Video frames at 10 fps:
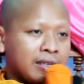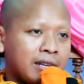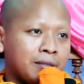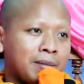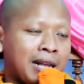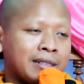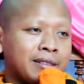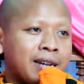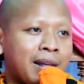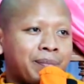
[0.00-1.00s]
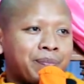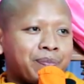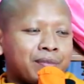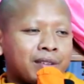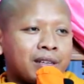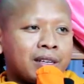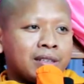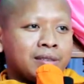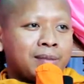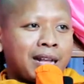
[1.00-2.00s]
nâng bàn nằm
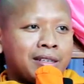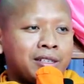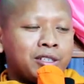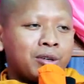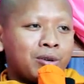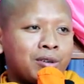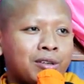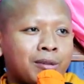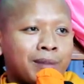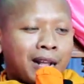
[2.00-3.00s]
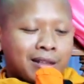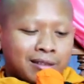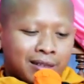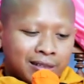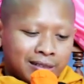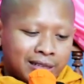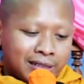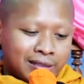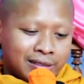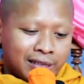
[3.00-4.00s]
lời bàn gì trôi tầm nào hay
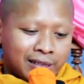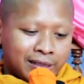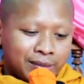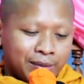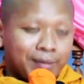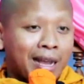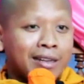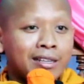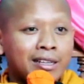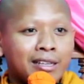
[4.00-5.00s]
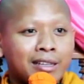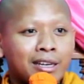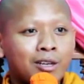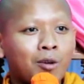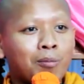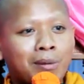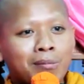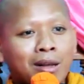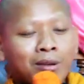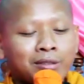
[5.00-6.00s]
nơi để có màn để ti tiết cột mà
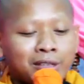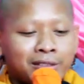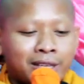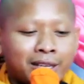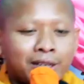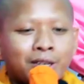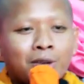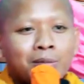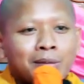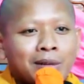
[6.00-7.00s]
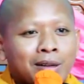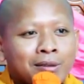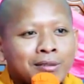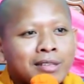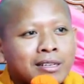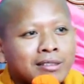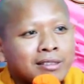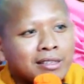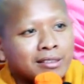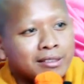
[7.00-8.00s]
màu chẳng tê hay cột mà màu ta
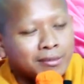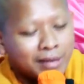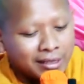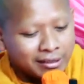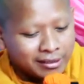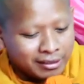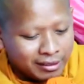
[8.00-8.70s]
bàn